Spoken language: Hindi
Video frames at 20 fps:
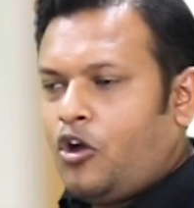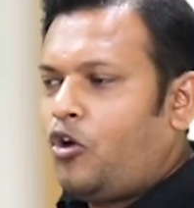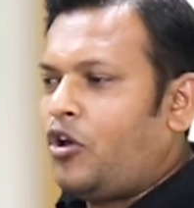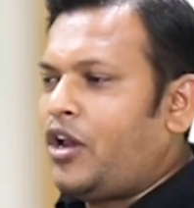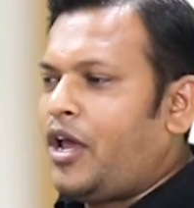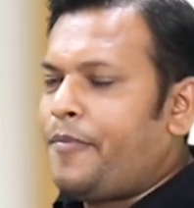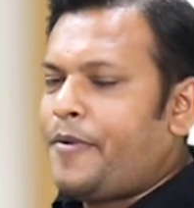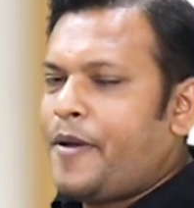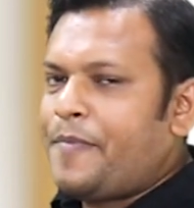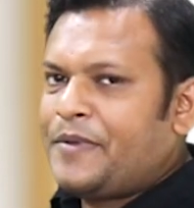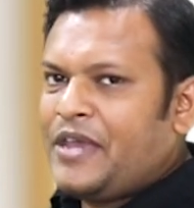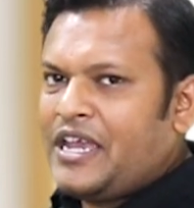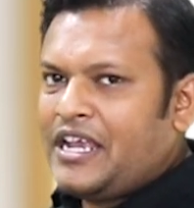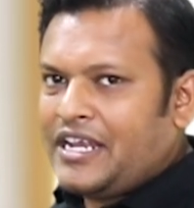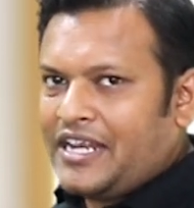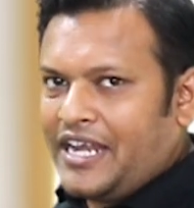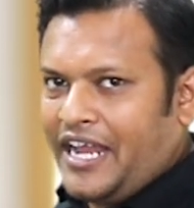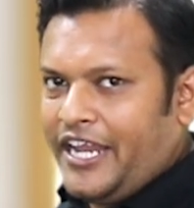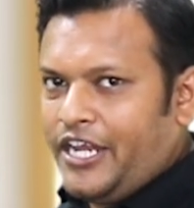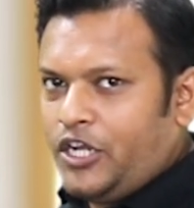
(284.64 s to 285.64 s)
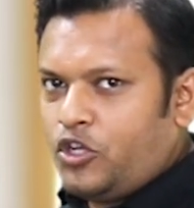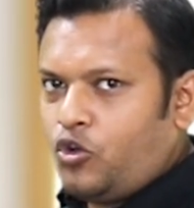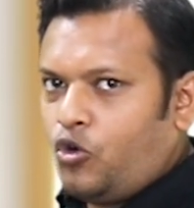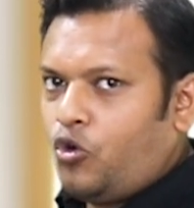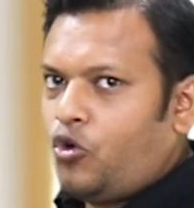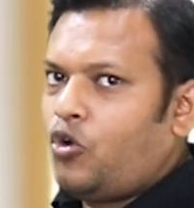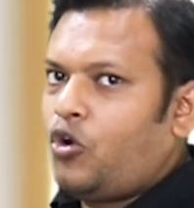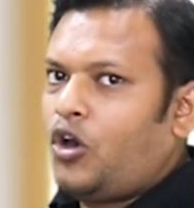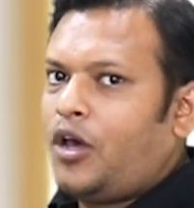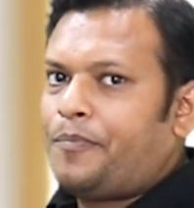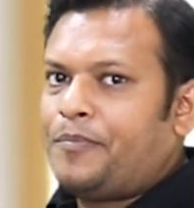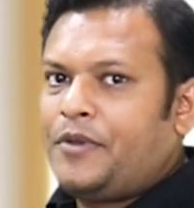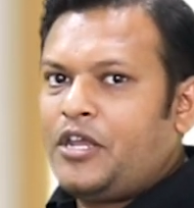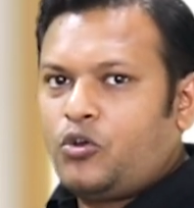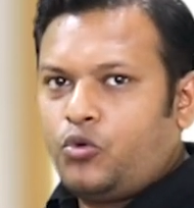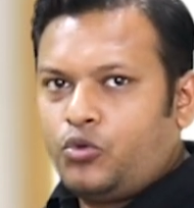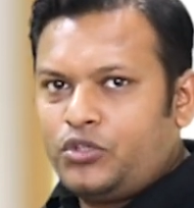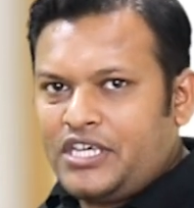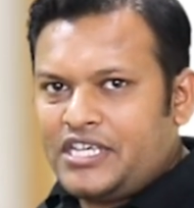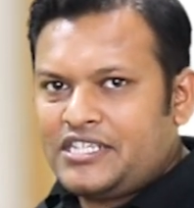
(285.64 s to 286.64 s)
और आप आपके क्लाइंट को अपने
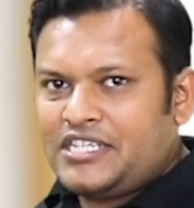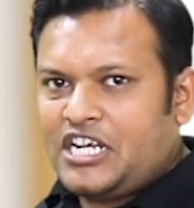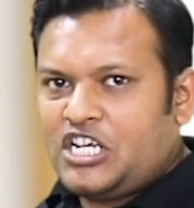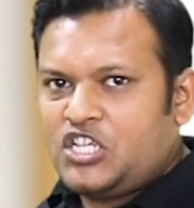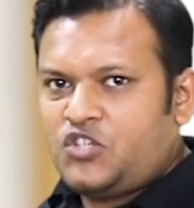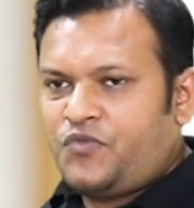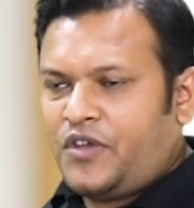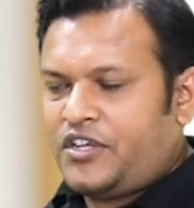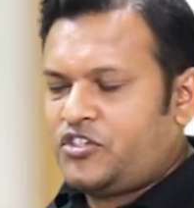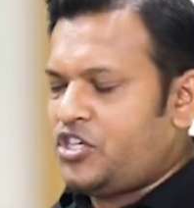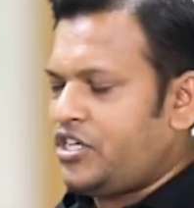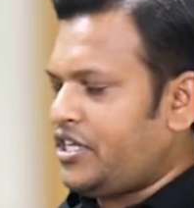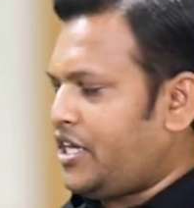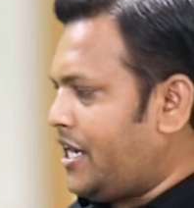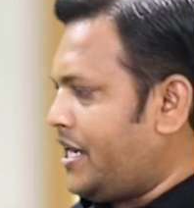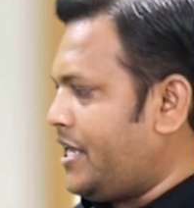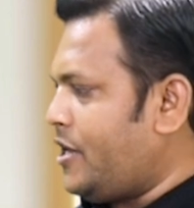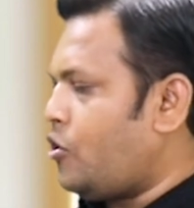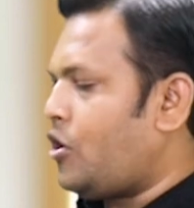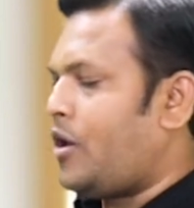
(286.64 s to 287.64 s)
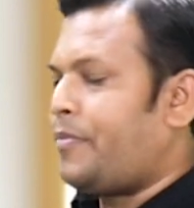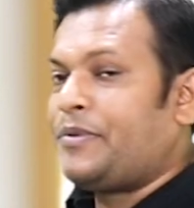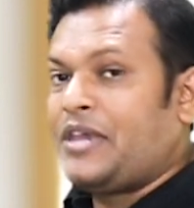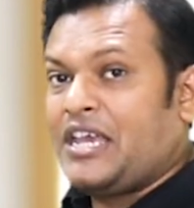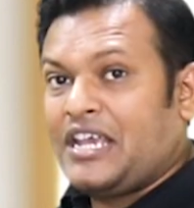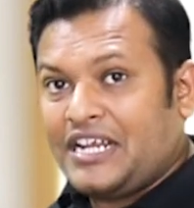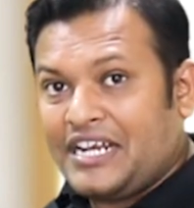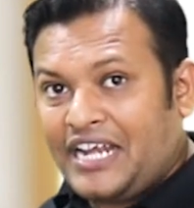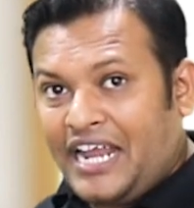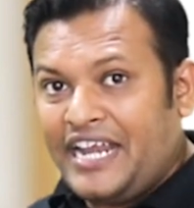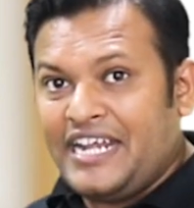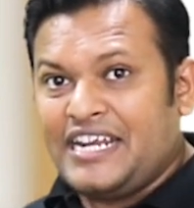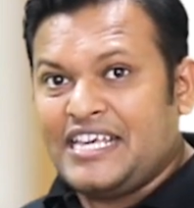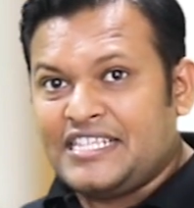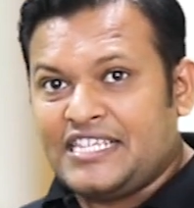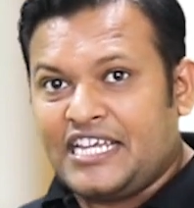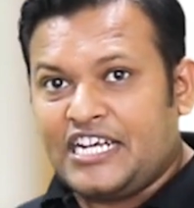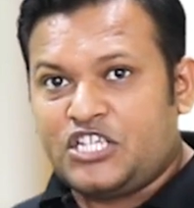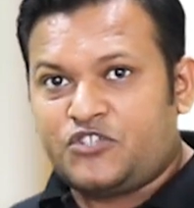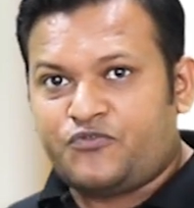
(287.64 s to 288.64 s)
खुद के सेटिस्फेक्शन के लिए और आपके क्लाइंट
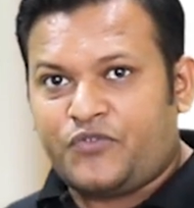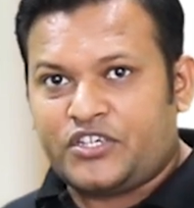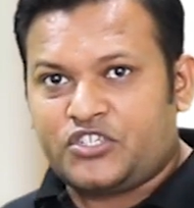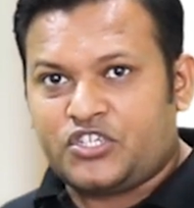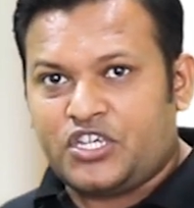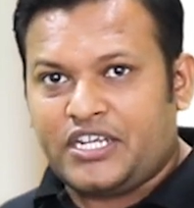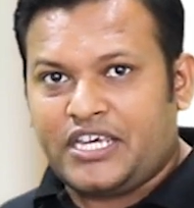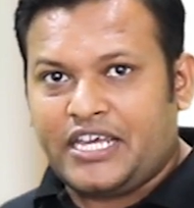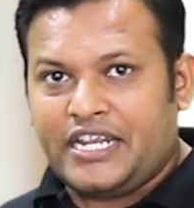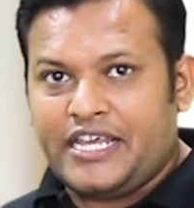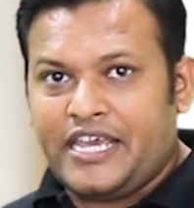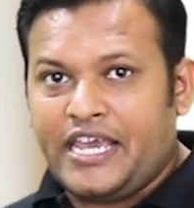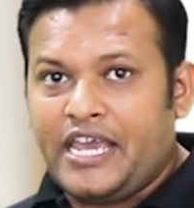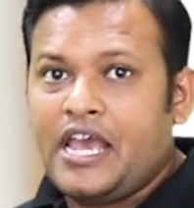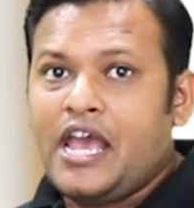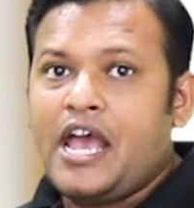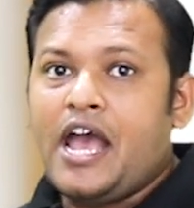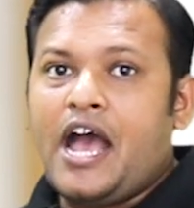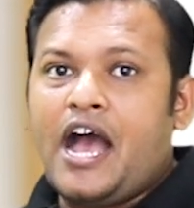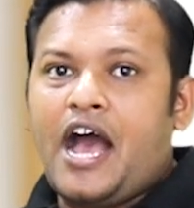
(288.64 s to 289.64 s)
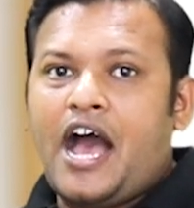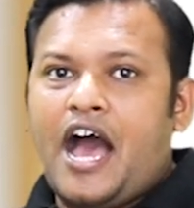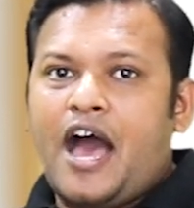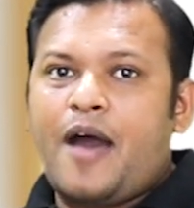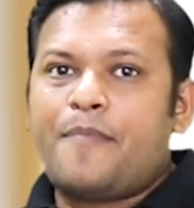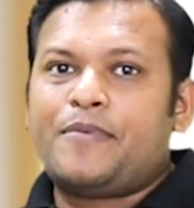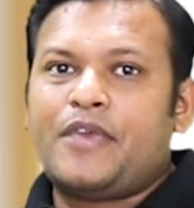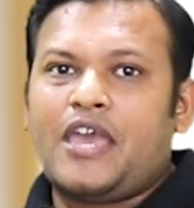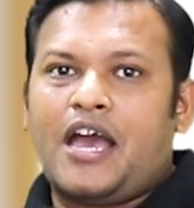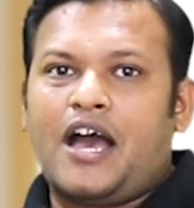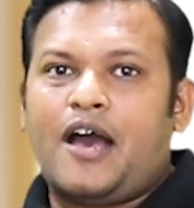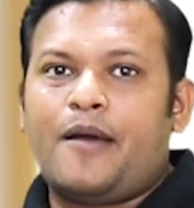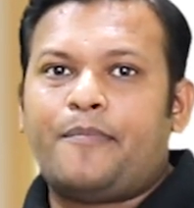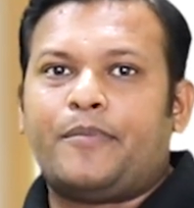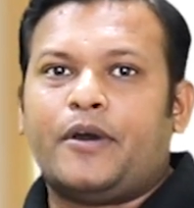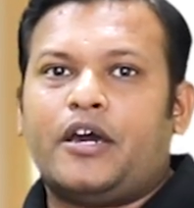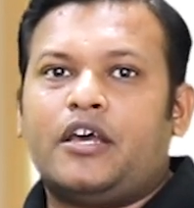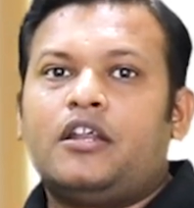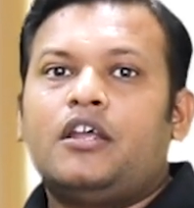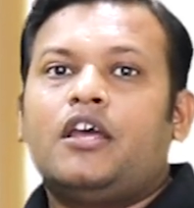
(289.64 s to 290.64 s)
के सेटिस्फेक्शन के लिए आप यहाँ
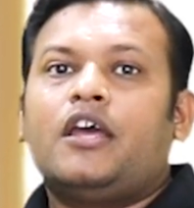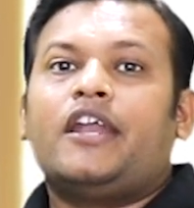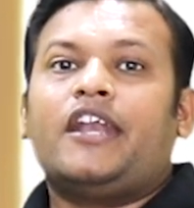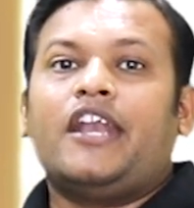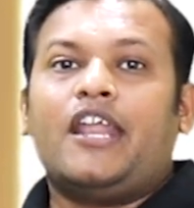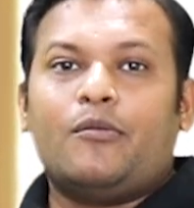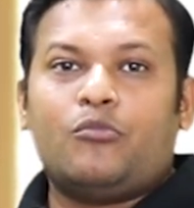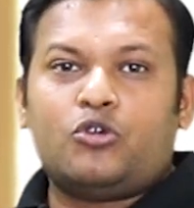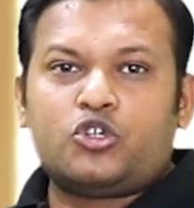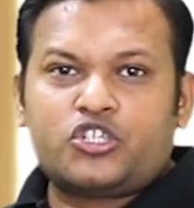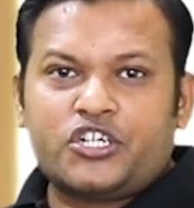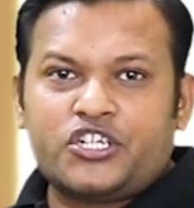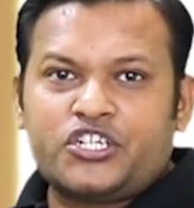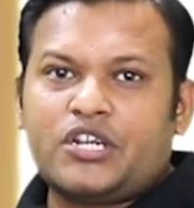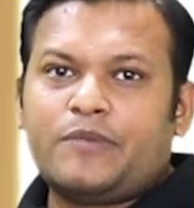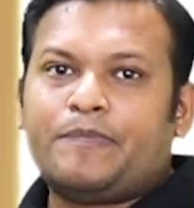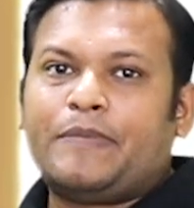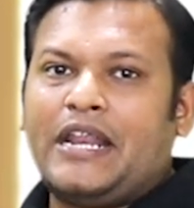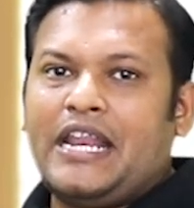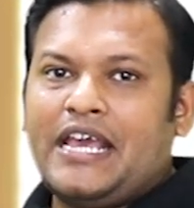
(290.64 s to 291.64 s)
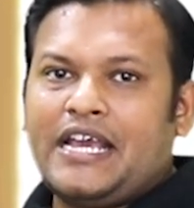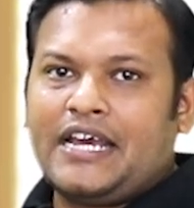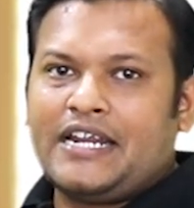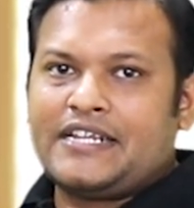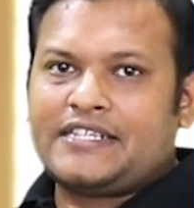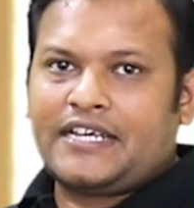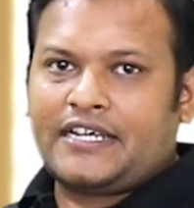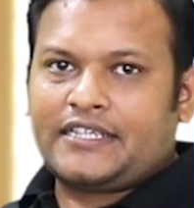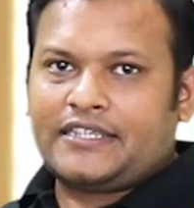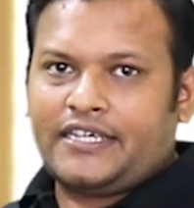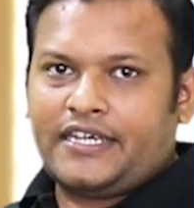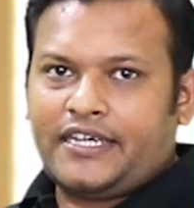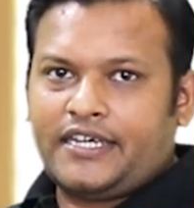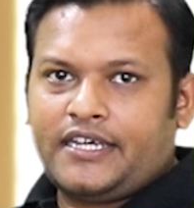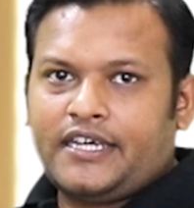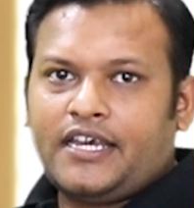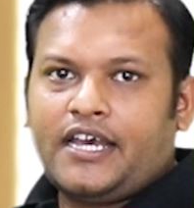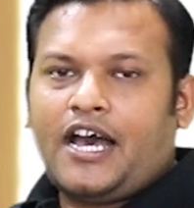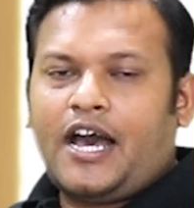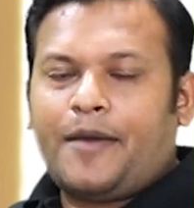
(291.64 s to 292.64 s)
पर डेमोस्ट्रेशन पहले कर सकते
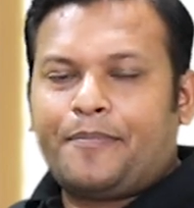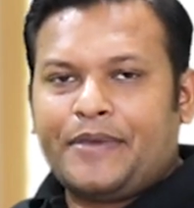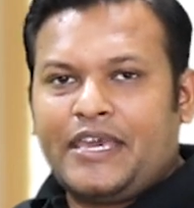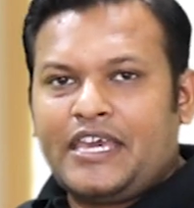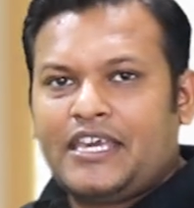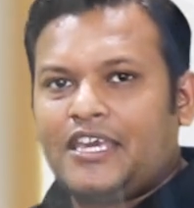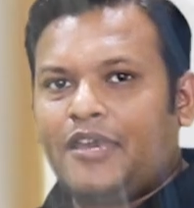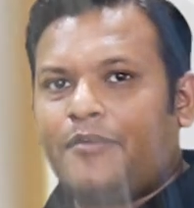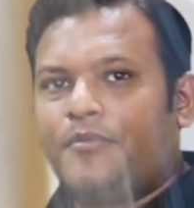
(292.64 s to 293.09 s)
हैं आप एक